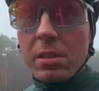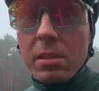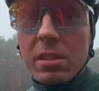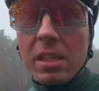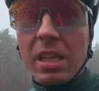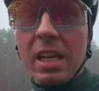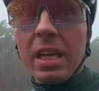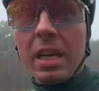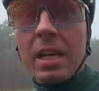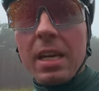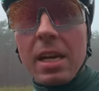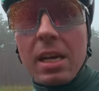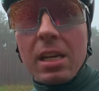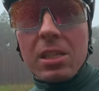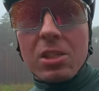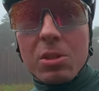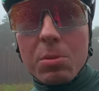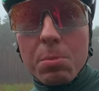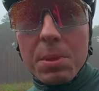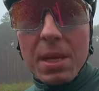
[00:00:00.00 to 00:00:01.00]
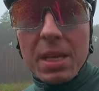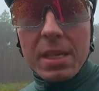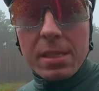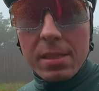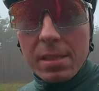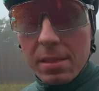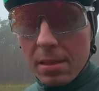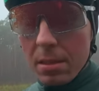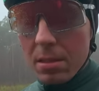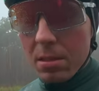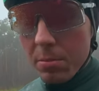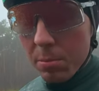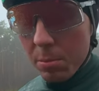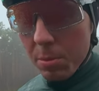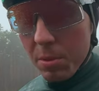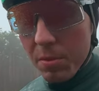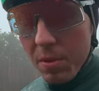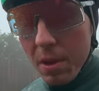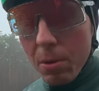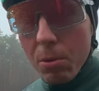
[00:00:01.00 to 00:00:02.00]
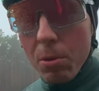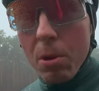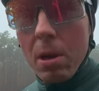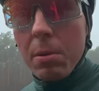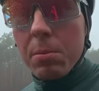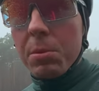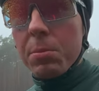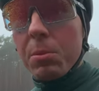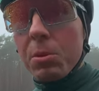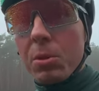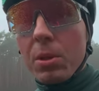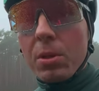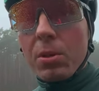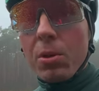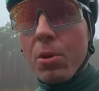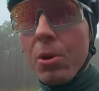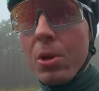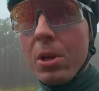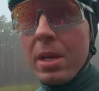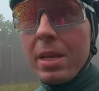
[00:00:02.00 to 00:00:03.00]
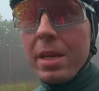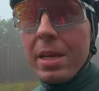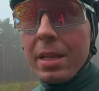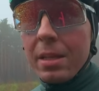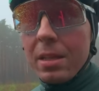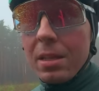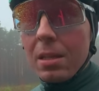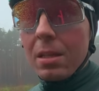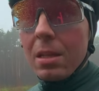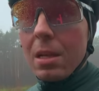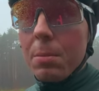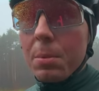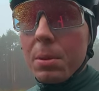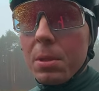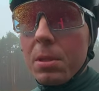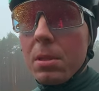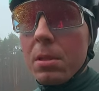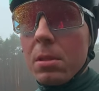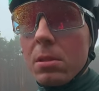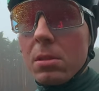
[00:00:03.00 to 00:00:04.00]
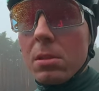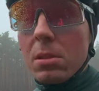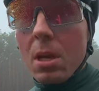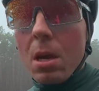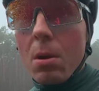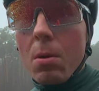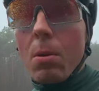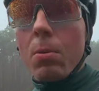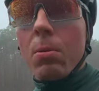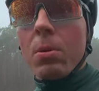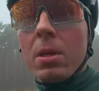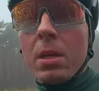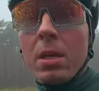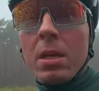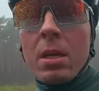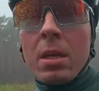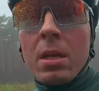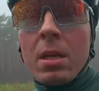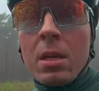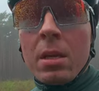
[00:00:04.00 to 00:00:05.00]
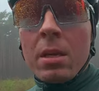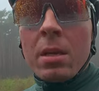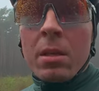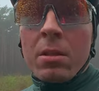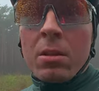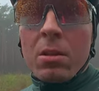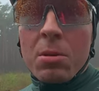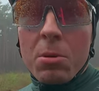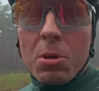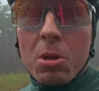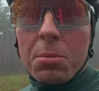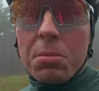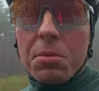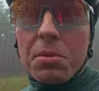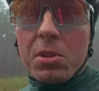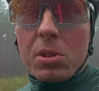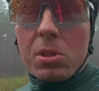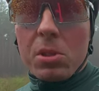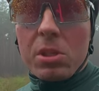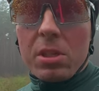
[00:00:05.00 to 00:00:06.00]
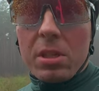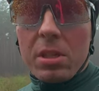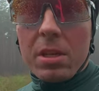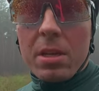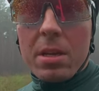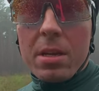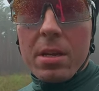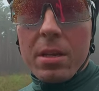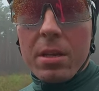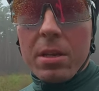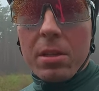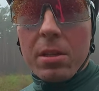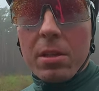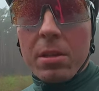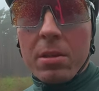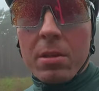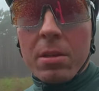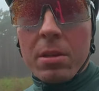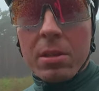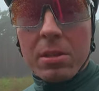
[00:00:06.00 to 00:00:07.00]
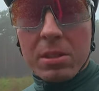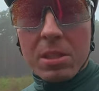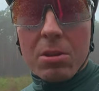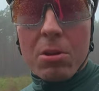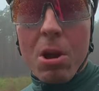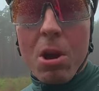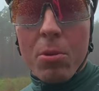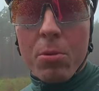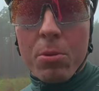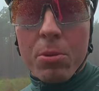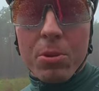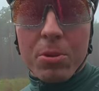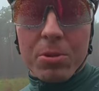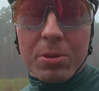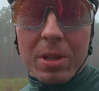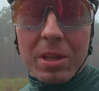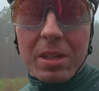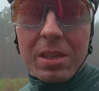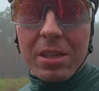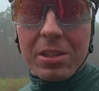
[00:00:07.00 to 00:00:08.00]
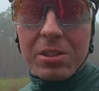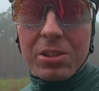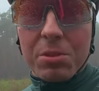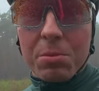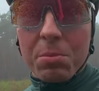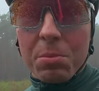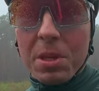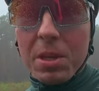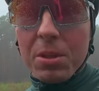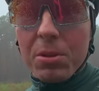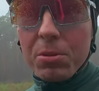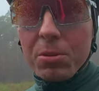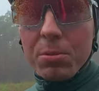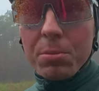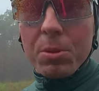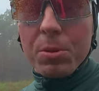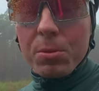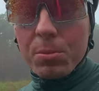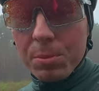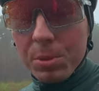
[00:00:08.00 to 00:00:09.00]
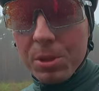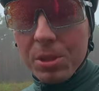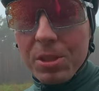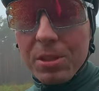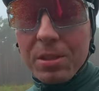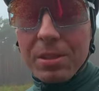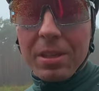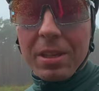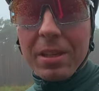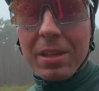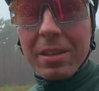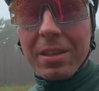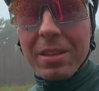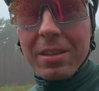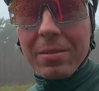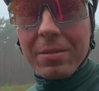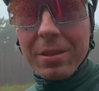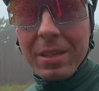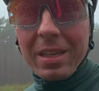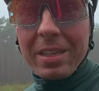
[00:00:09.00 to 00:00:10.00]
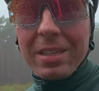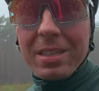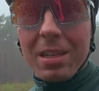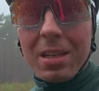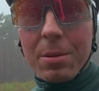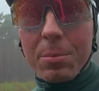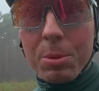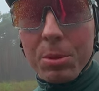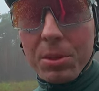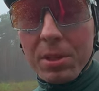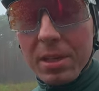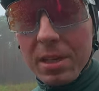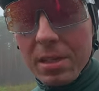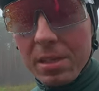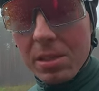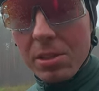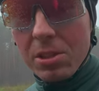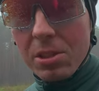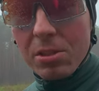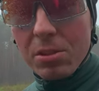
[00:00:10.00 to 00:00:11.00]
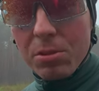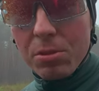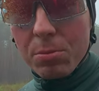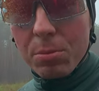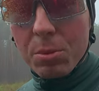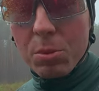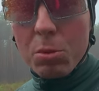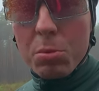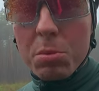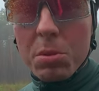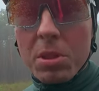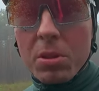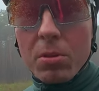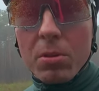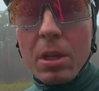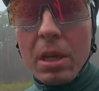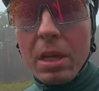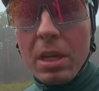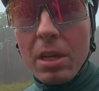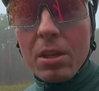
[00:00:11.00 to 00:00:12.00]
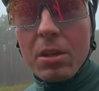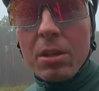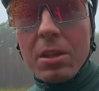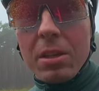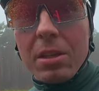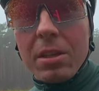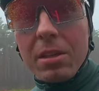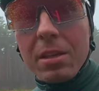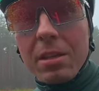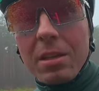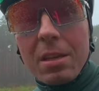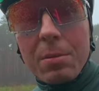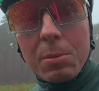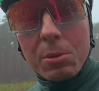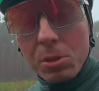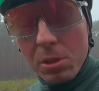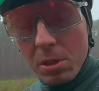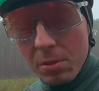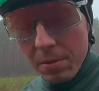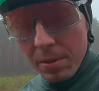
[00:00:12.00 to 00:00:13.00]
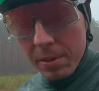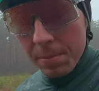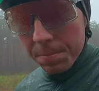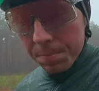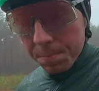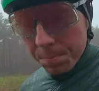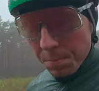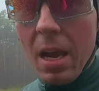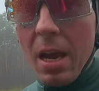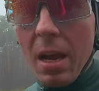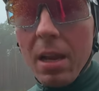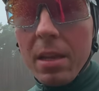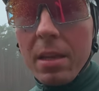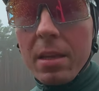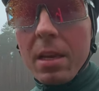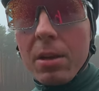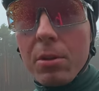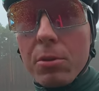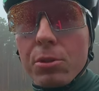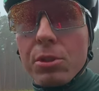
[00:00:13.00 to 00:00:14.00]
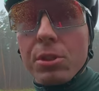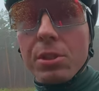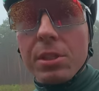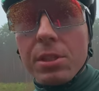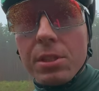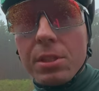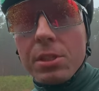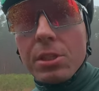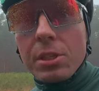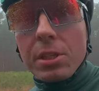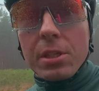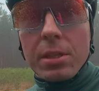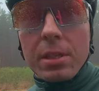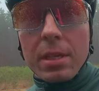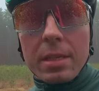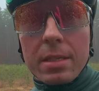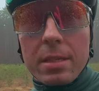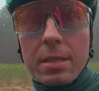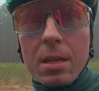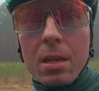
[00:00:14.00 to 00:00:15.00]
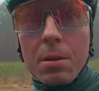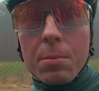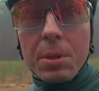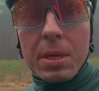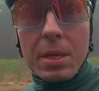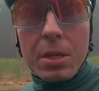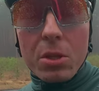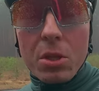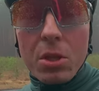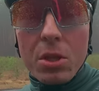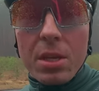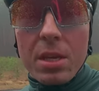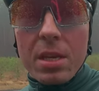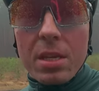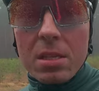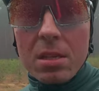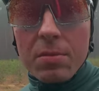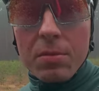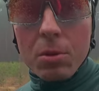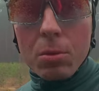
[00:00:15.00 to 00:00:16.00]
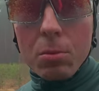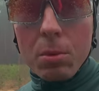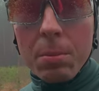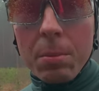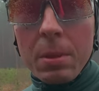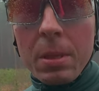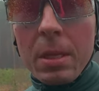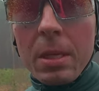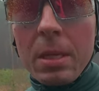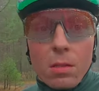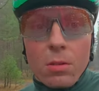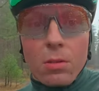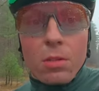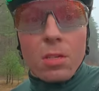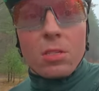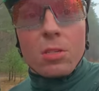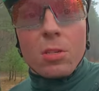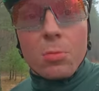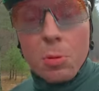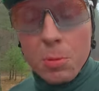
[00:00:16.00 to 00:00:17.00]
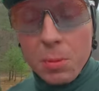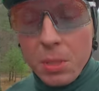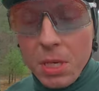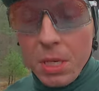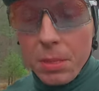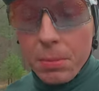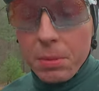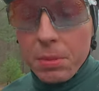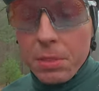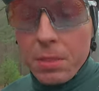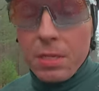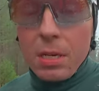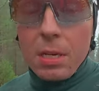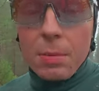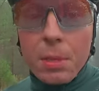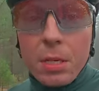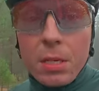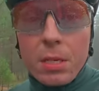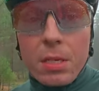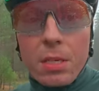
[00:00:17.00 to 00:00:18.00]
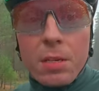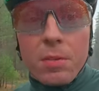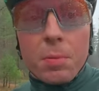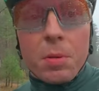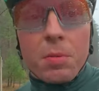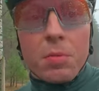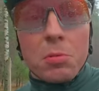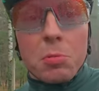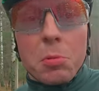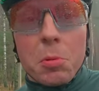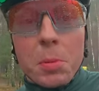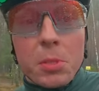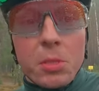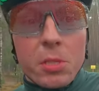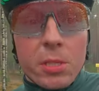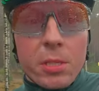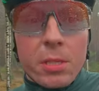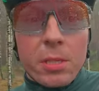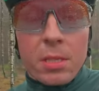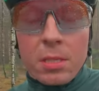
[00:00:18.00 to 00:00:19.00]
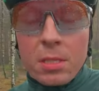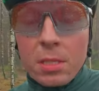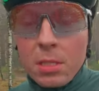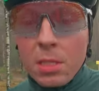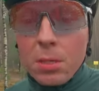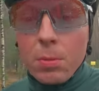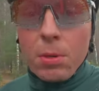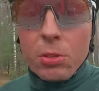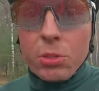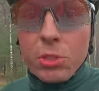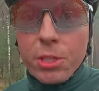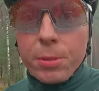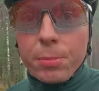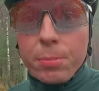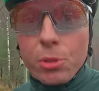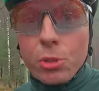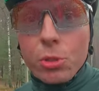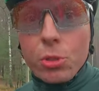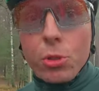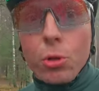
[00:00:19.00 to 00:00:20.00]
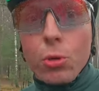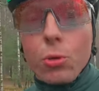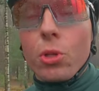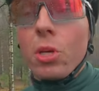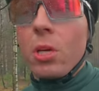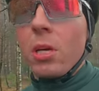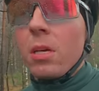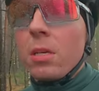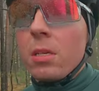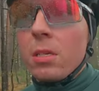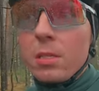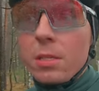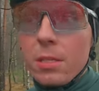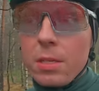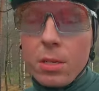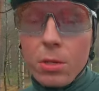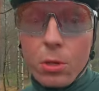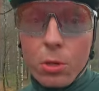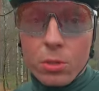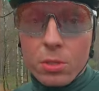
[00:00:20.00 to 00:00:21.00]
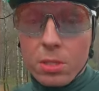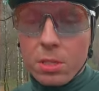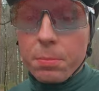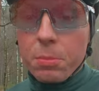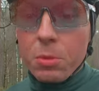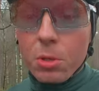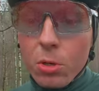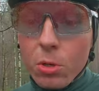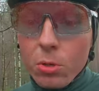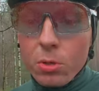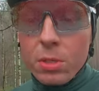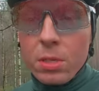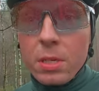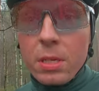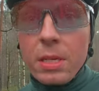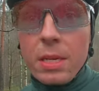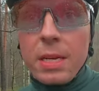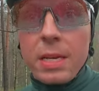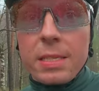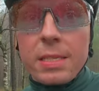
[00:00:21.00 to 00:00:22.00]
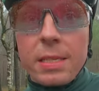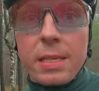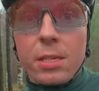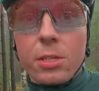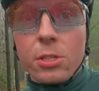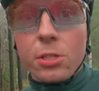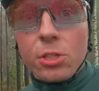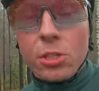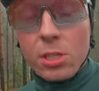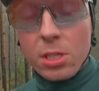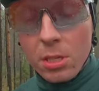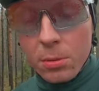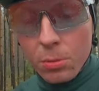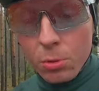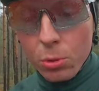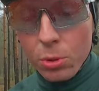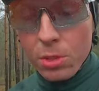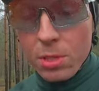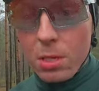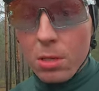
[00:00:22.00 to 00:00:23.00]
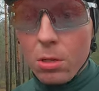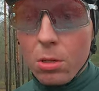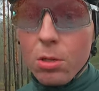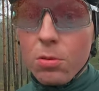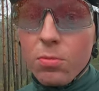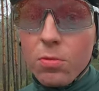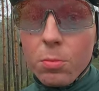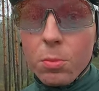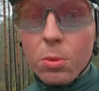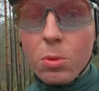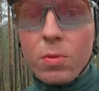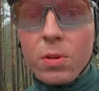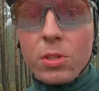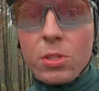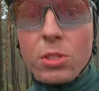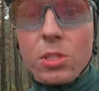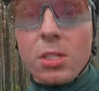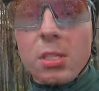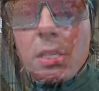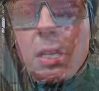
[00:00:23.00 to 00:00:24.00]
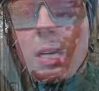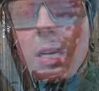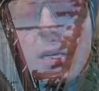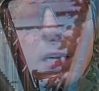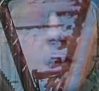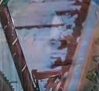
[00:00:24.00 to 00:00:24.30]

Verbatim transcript: że aż piasty zasypywało, a mimo tego ten napęd działał. No nie mogę powiedzieć, że e, działał on na każdym biegu, no bo przy takiej tak zalepionej kasecie, no to byłoby to e, niemożliwe ale jakoś nigdy się na sramie nie zawiodłem. No i tak sobie pomykałem na tych sramach i w pewnym momencie zaczęła się przygoda z crossem. Cross Esker 7, który standardowo był właśnie na